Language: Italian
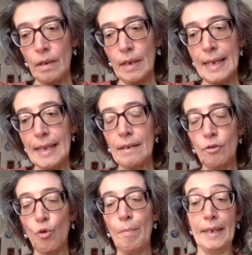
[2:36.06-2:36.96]
i
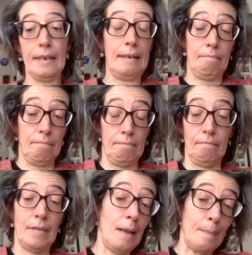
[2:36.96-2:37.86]
documenti,
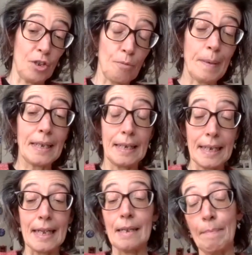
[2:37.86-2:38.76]
nella maggior parte dei
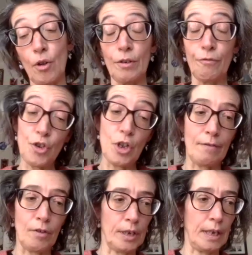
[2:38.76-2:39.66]
casi però è difficile
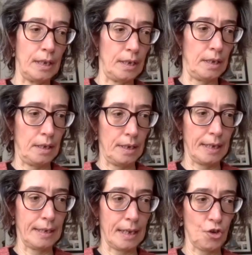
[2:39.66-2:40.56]
a volte eh,
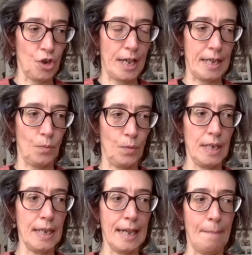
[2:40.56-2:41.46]
rintracciare questi
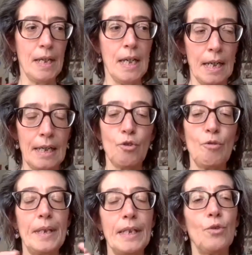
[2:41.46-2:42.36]
legami, i
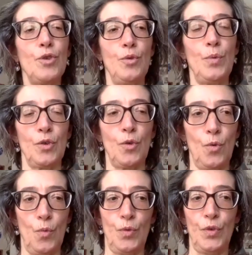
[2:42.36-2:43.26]
documenti
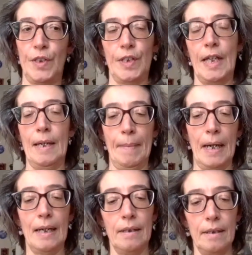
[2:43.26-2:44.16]
costituiscono un
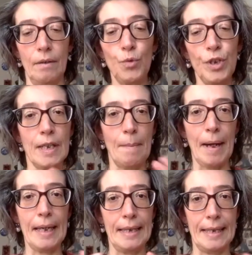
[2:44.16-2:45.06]
sistema, eh, un
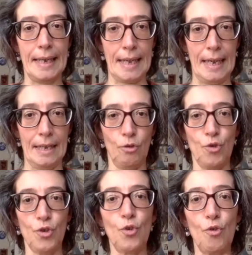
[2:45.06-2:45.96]
sistema interrelato,
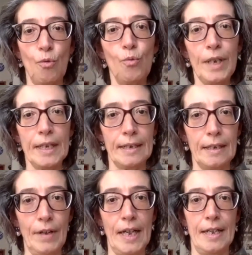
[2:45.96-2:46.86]
cioè sono unità
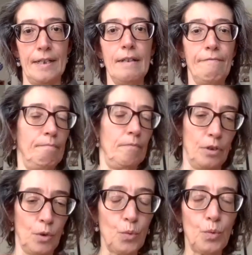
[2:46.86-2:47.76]
diverse
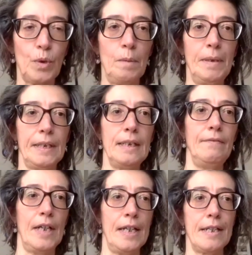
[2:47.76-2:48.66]
strutturalmente
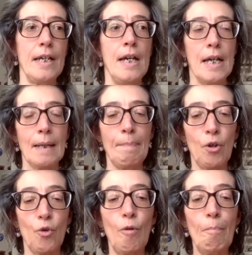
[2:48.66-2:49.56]
diverse, che
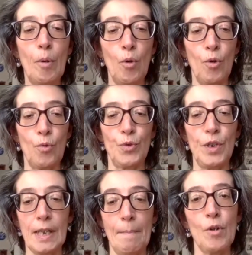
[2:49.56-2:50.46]
però compongono un
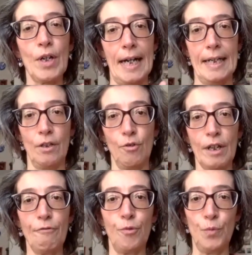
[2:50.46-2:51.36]
sistema organico
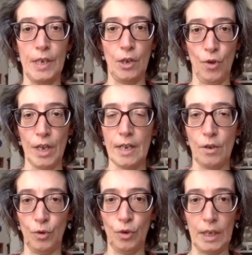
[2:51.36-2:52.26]
che funziona
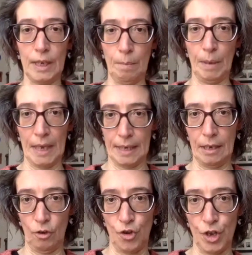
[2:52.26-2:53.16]
secondo determinate
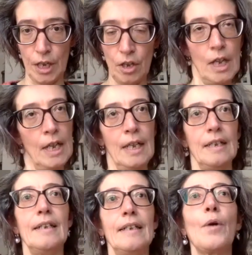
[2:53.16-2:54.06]
logiche. No?
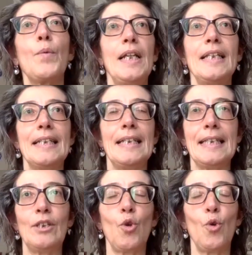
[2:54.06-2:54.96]
Eh, da qui l'idea del
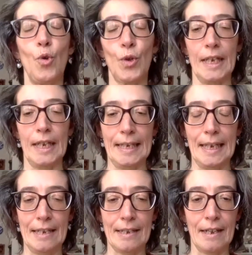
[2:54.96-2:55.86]
titolo L'ordine
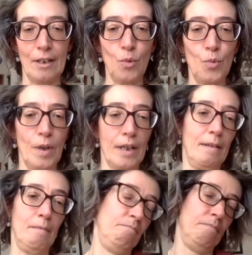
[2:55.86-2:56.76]
delle scritture,
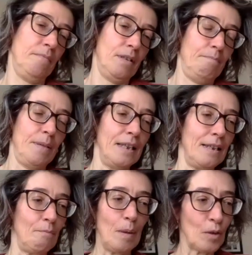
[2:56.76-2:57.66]
che bah, prende
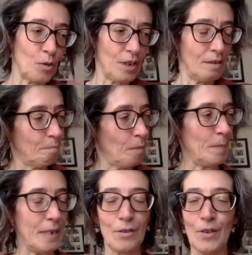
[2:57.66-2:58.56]
un po', così, un po'
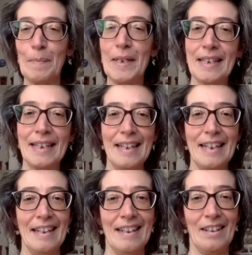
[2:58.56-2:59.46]
ambiziosamente
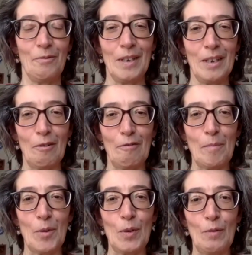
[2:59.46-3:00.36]
un titolo
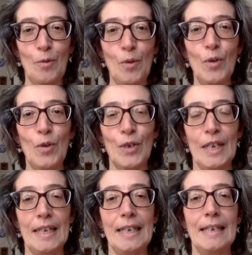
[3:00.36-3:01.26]
famoso di Foucault,
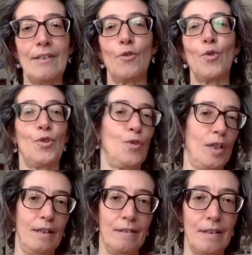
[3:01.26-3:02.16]
L'ordine del discorso, che si